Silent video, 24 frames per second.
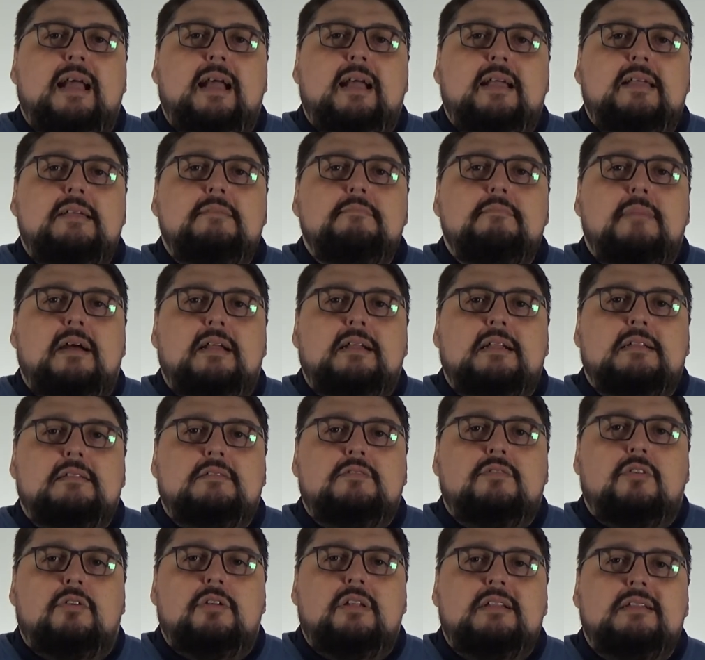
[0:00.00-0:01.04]
hai in mano
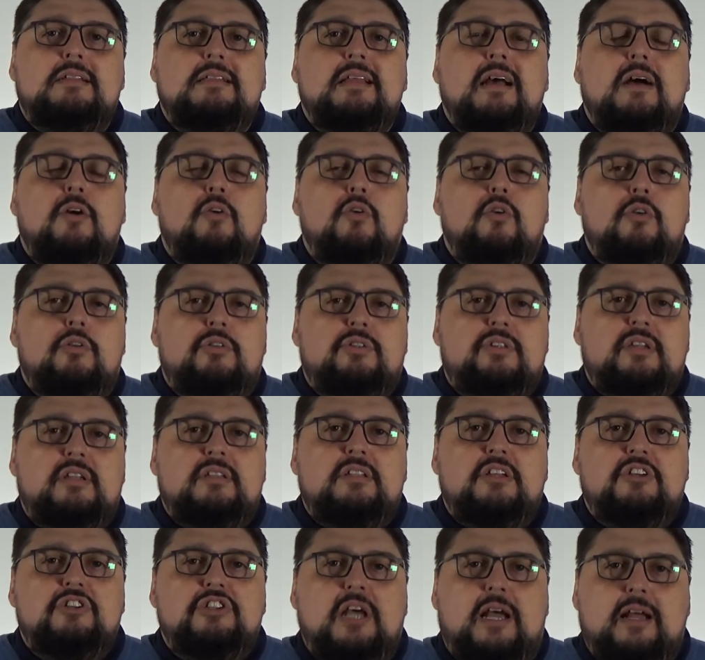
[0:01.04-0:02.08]
azioni da oltre
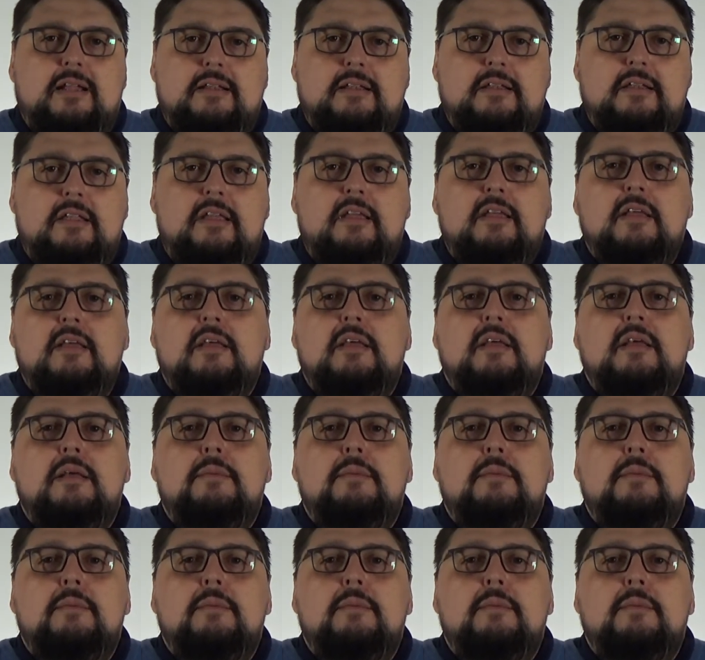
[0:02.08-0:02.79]
10 anni,